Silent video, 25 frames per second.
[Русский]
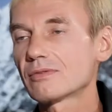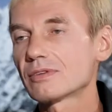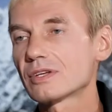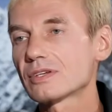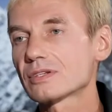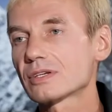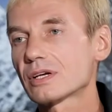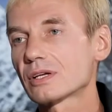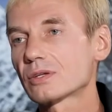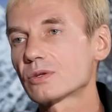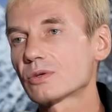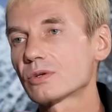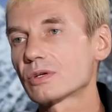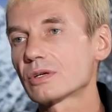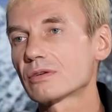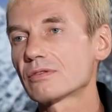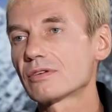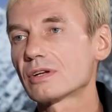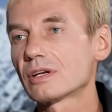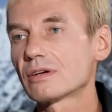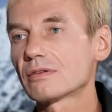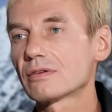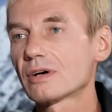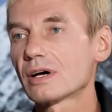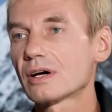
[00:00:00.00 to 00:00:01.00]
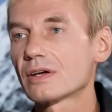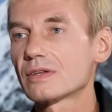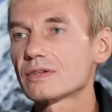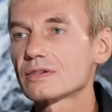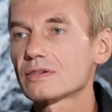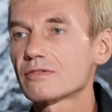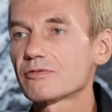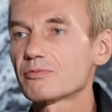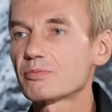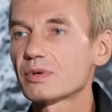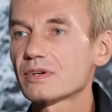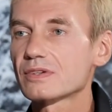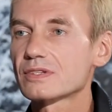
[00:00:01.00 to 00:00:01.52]
ревность, которая
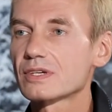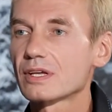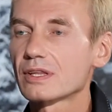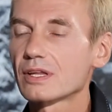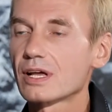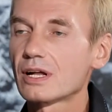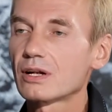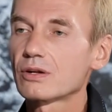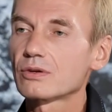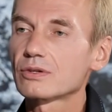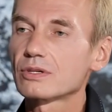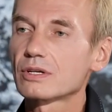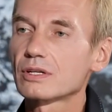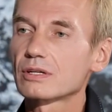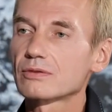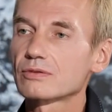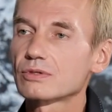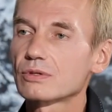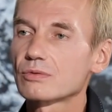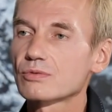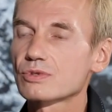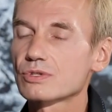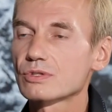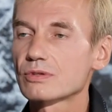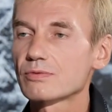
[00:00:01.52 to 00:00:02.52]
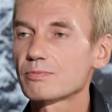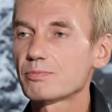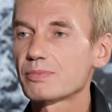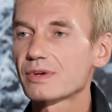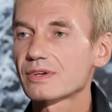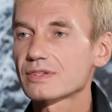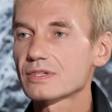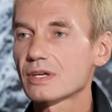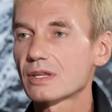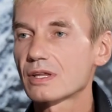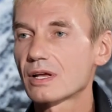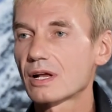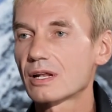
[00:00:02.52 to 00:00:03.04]
выливается в персональную. Дело в том, что
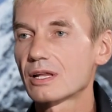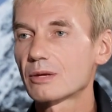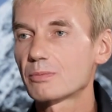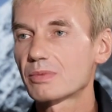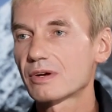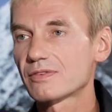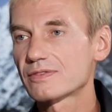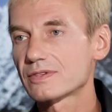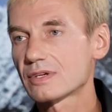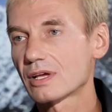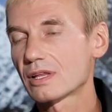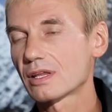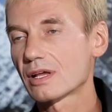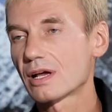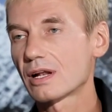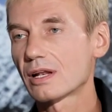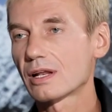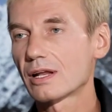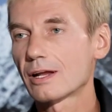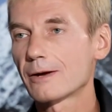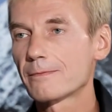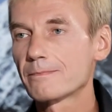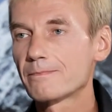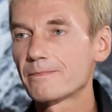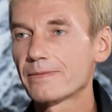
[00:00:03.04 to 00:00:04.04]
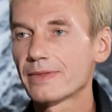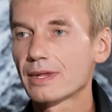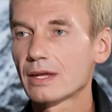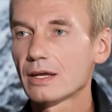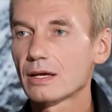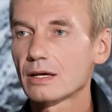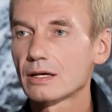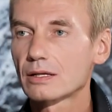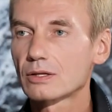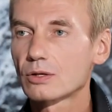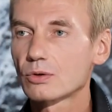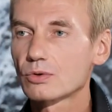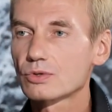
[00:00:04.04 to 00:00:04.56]
персонально профессиональное
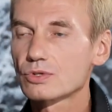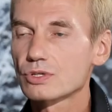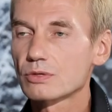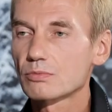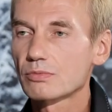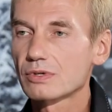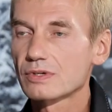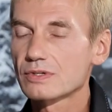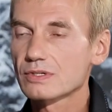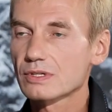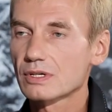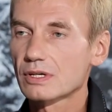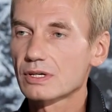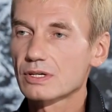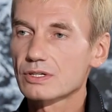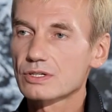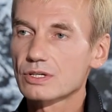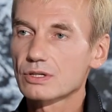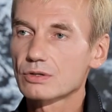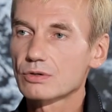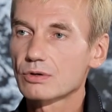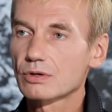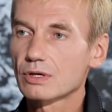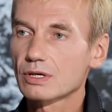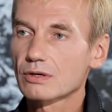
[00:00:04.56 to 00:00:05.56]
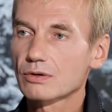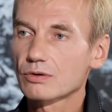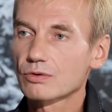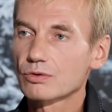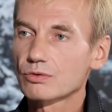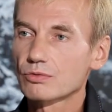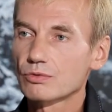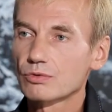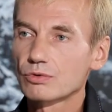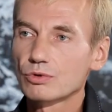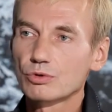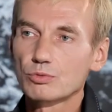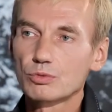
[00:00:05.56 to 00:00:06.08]
это очень близко лежит у,
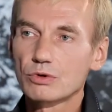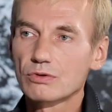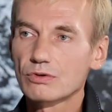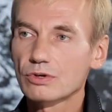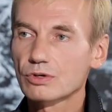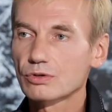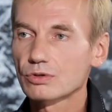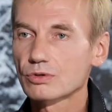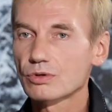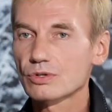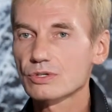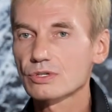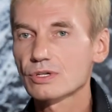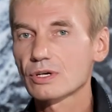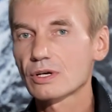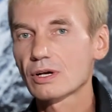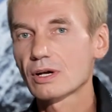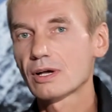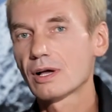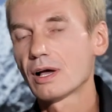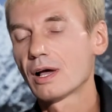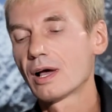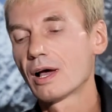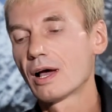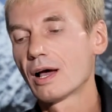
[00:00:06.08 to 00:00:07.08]
у любого художника.